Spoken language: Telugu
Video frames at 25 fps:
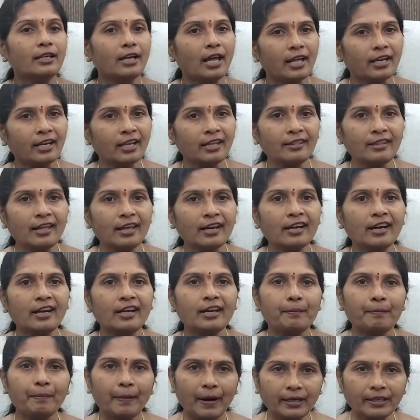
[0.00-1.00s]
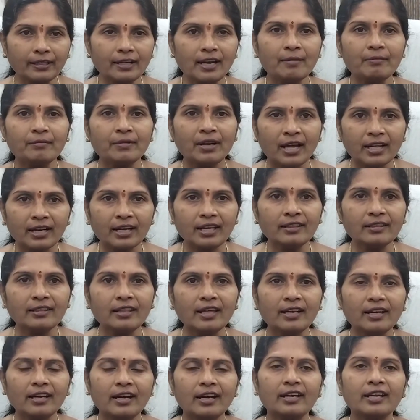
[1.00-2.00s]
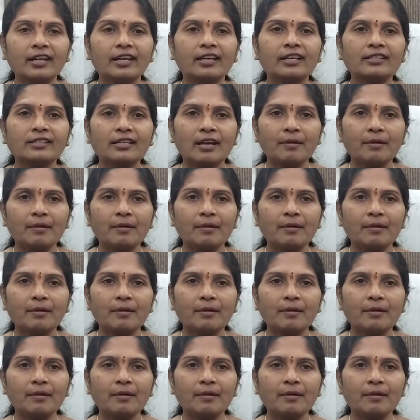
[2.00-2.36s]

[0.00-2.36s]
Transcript: నరేందర్ రెడ్డి పట్నం నరేందర్ రెడ్డికి